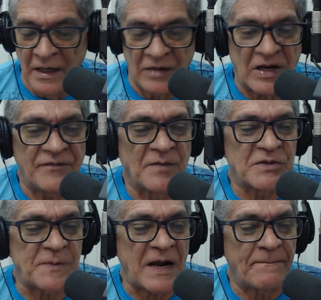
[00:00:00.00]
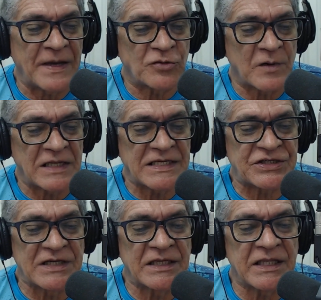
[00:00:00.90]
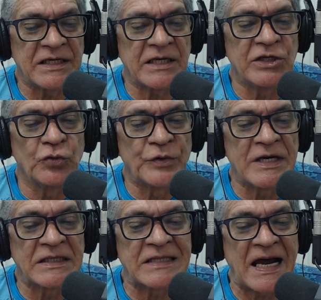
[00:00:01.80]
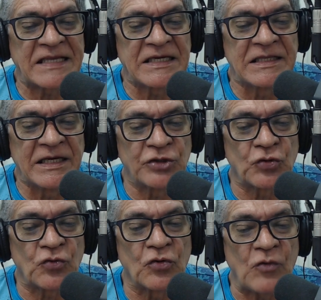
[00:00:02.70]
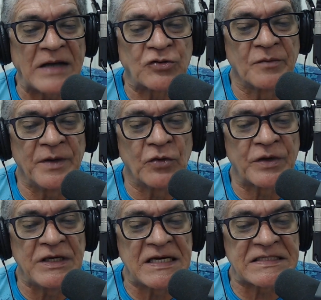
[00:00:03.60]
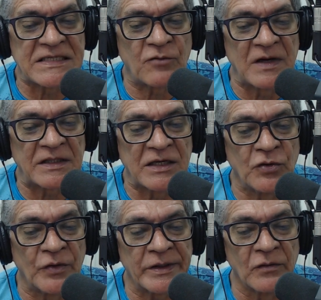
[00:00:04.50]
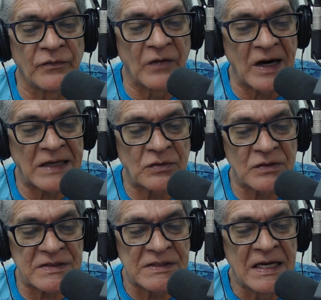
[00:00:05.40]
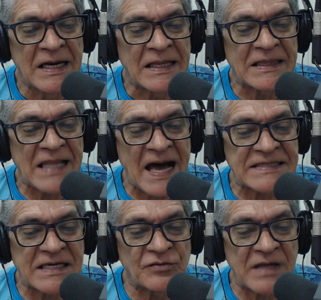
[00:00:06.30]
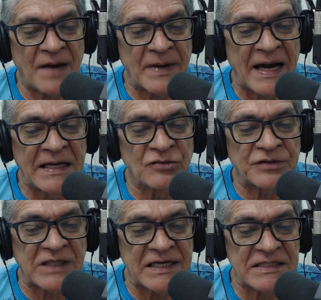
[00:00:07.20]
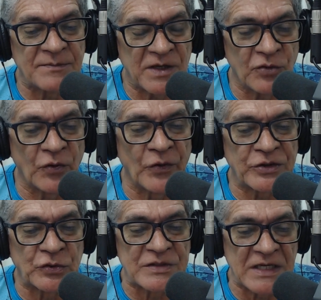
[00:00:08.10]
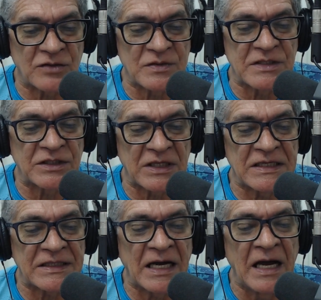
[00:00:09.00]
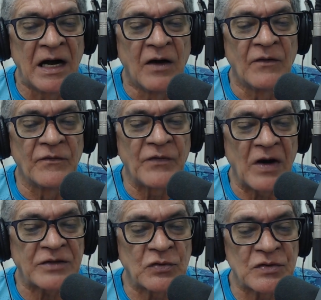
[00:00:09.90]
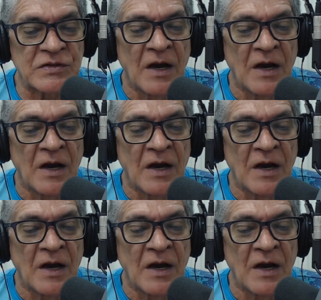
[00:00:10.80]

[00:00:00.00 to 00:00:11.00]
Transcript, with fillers: agora vamos para Pedro Alexandre e Uri Andrade, eleito com 4.558 votos. Lázaro de Abraão, 3.830 votos.